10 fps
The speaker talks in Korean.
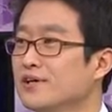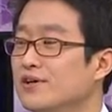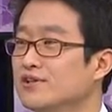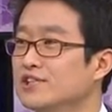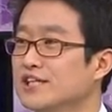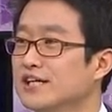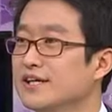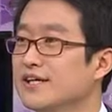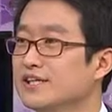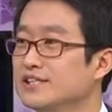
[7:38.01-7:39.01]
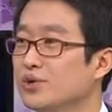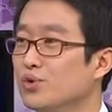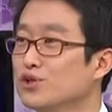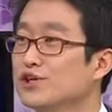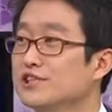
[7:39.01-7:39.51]
어, 지난해 이제
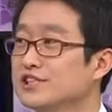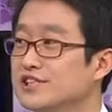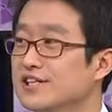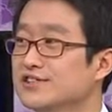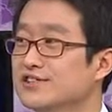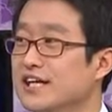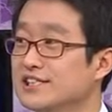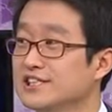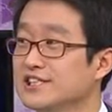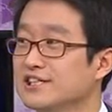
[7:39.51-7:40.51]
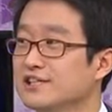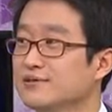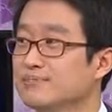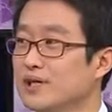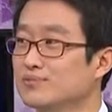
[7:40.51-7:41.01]
5년이 지나서 다시
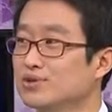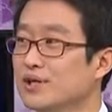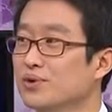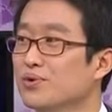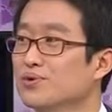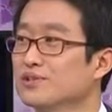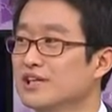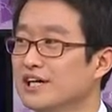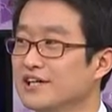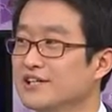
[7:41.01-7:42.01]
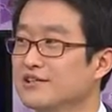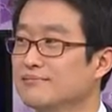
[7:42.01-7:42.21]
방문했고 그 아이를 네.